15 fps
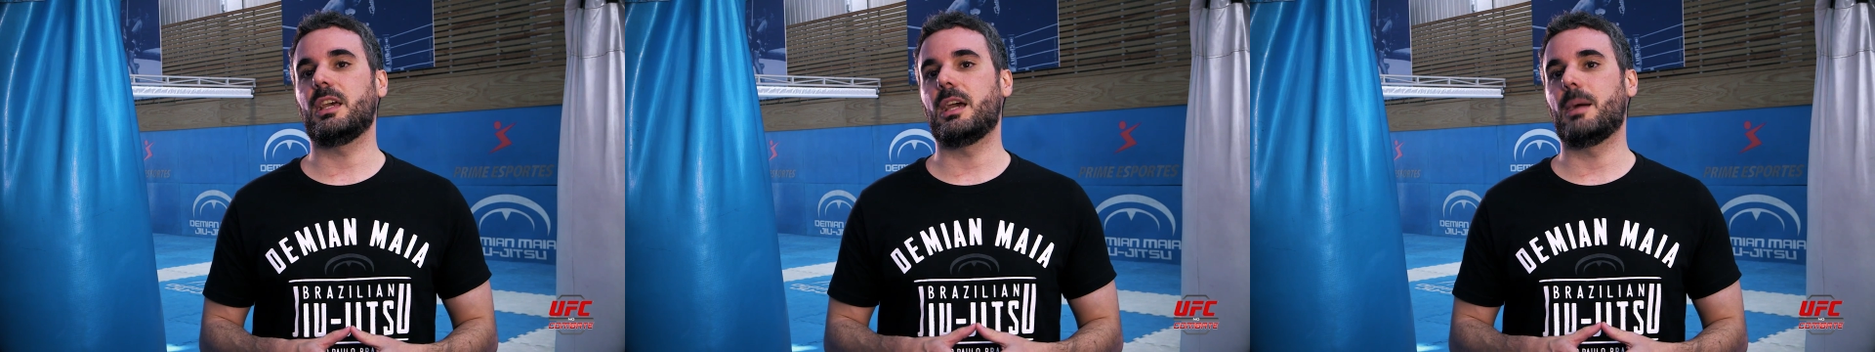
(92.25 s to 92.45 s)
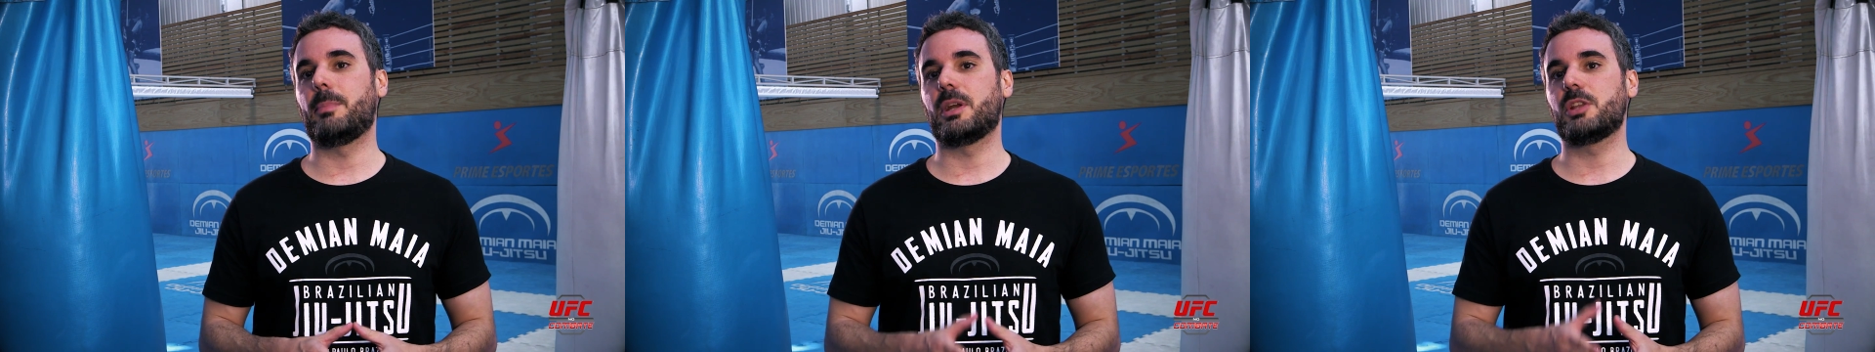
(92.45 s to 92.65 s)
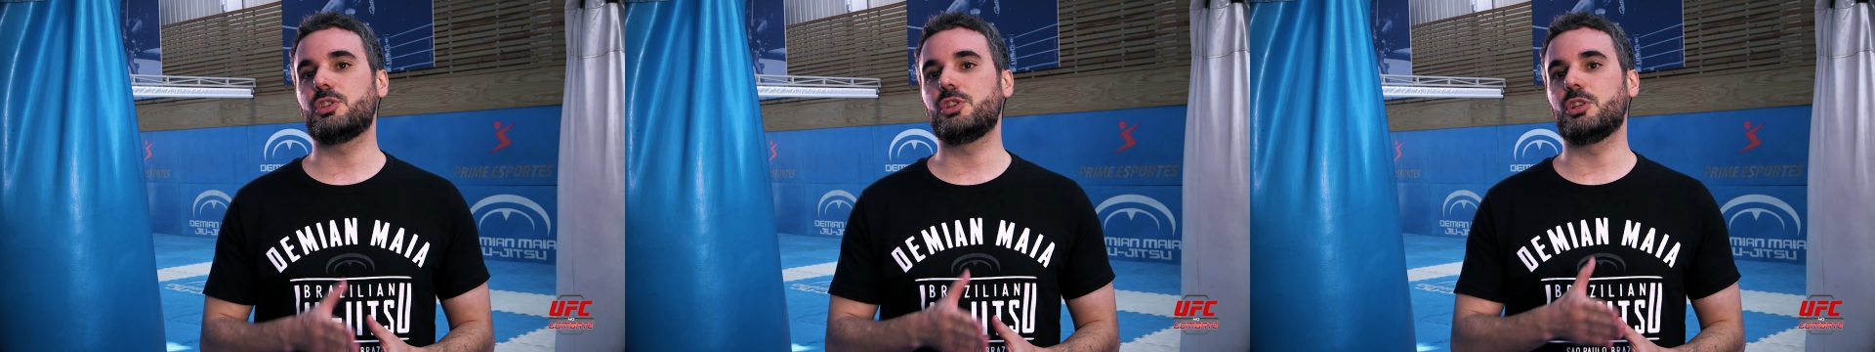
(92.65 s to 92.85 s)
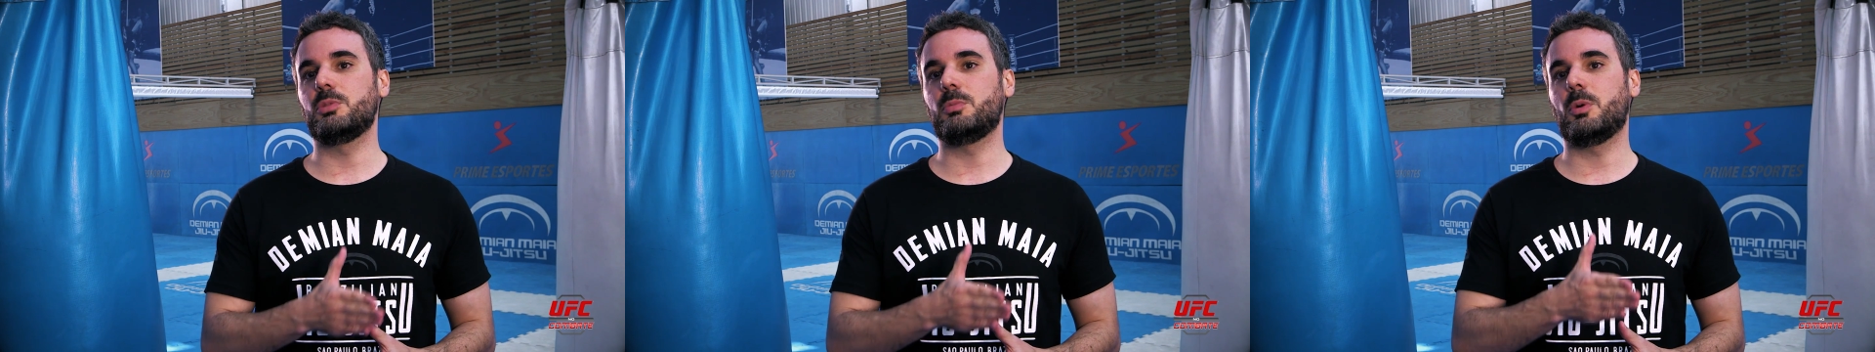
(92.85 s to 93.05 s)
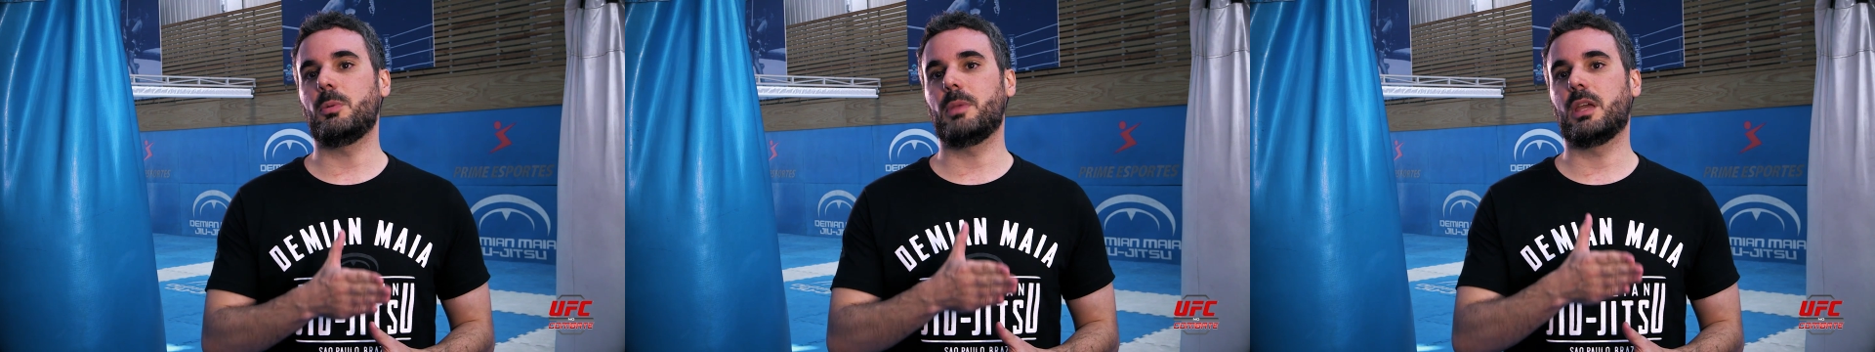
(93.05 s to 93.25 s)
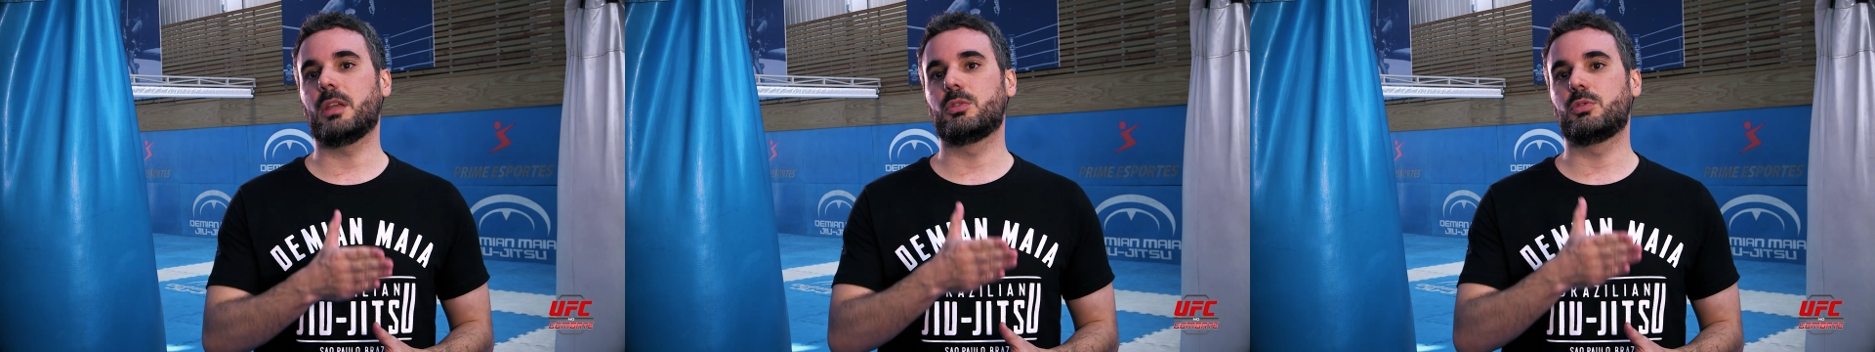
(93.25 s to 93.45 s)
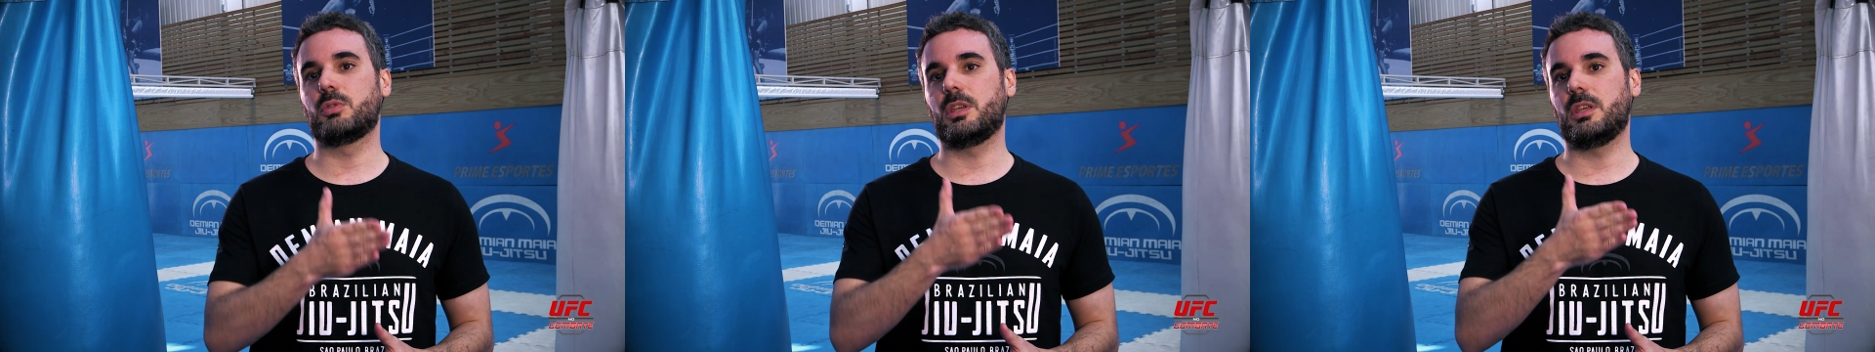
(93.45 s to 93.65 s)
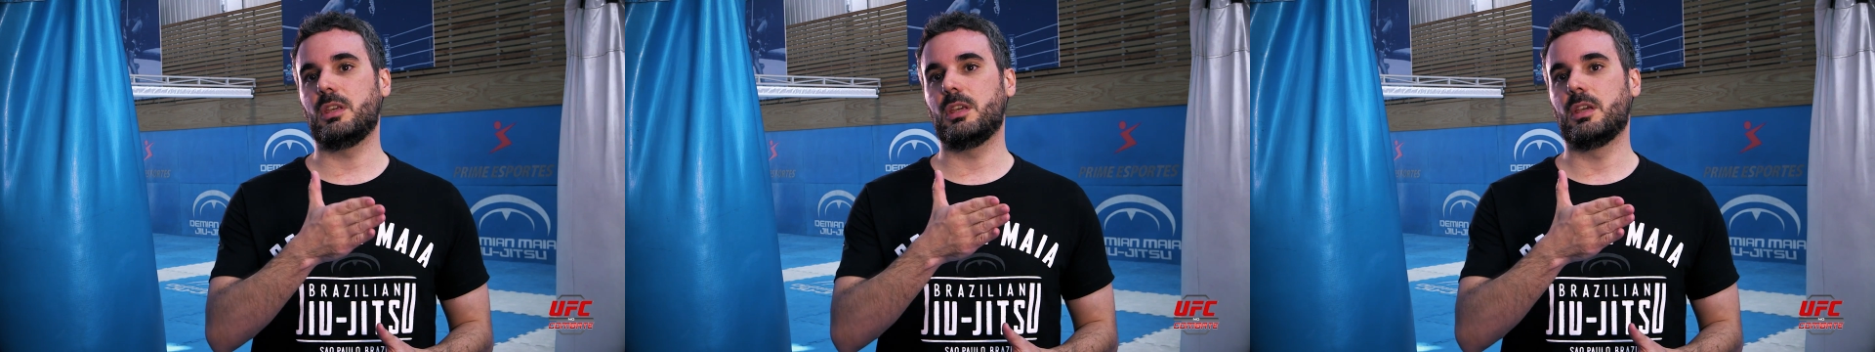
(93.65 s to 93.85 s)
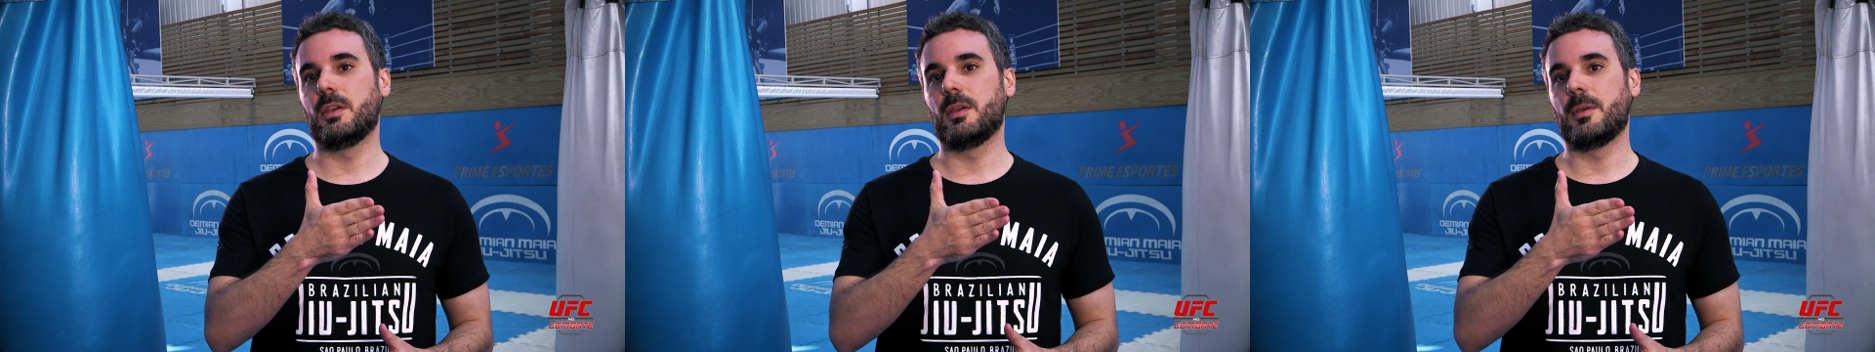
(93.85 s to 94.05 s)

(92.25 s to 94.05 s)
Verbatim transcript: é a partir do momento que